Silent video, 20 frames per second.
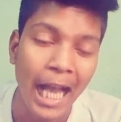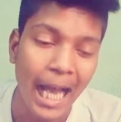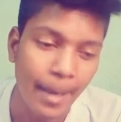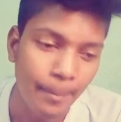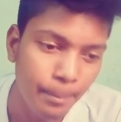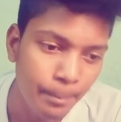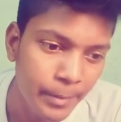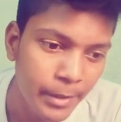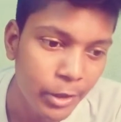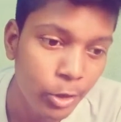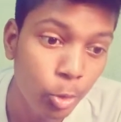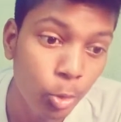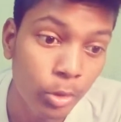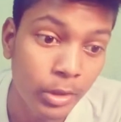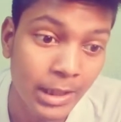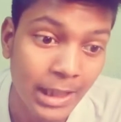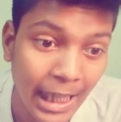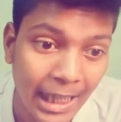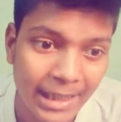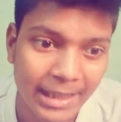आप वीडियो
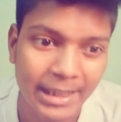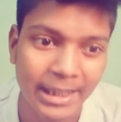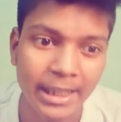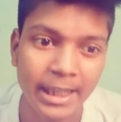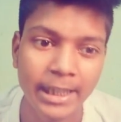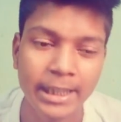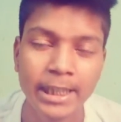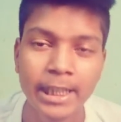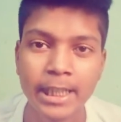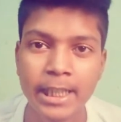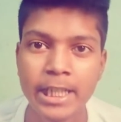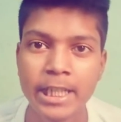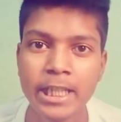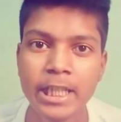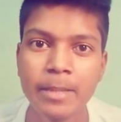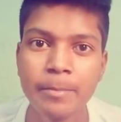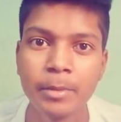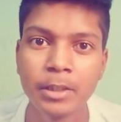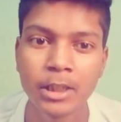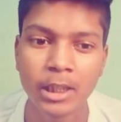डालते रहिए
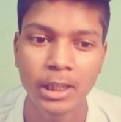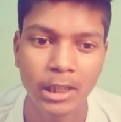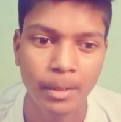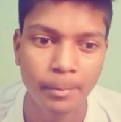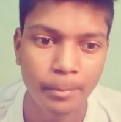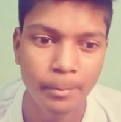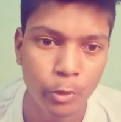किसी भी तरह का